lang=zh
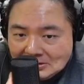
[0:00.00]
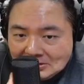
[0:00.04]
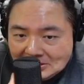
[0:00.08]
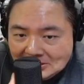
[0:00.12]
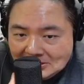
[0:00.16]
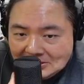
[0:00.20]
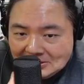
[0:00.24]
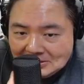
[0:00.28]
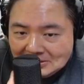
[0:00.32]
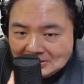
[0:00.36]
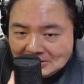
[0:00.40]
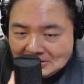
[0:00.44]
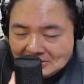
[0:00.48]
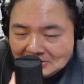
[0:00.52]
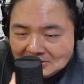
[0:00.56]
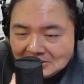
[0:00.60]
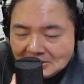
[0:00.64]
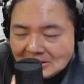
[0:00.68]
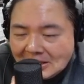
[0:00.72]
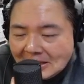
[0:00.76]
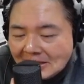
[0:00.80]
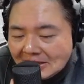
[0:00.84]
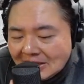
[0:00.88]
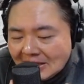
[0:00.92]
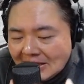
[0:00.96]
一点，好，
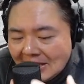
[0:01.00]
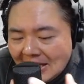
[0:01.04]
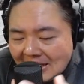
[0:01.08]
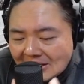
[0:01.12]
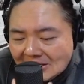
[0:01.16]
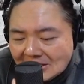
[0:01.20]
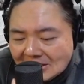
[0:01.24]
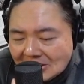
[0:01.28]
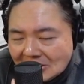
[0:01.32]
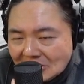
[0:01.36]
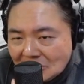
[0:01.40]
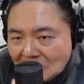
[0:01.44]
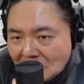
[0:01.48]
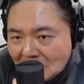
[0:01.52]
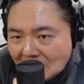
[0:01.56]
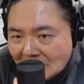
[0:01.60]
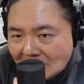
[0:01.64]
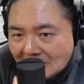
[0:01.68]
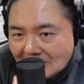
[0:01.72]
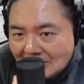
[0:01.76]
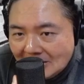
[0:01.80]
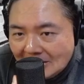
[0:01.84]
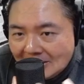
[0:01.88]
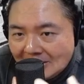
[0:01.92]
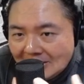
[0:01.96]
它是大尺寸
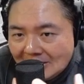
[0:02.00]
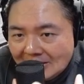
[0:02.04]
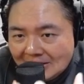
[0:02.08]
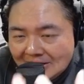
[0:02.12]
的啦，